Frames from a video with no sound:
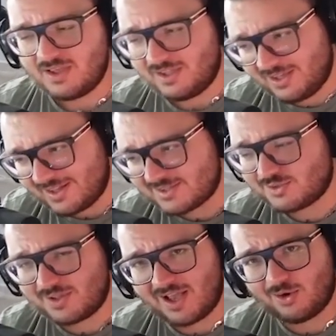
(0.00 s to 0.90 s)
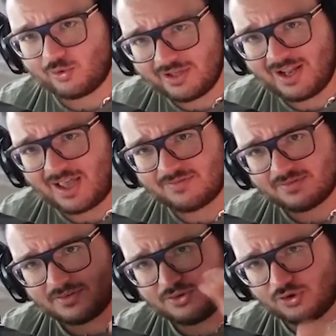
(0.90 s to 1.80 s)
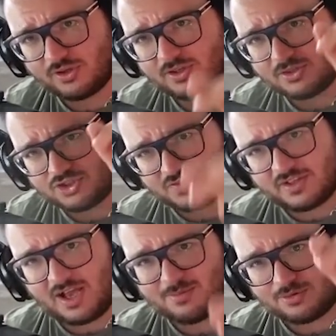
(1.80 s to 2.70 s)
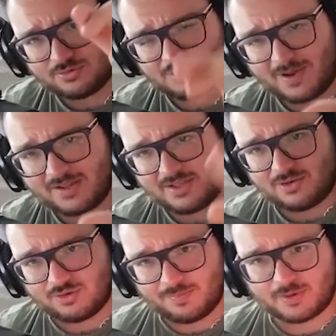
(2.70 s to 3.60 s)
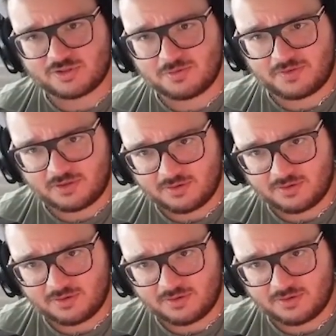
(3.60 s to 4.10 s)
il nazionale, il live. Noi ci vediamo domani con il prossimo video.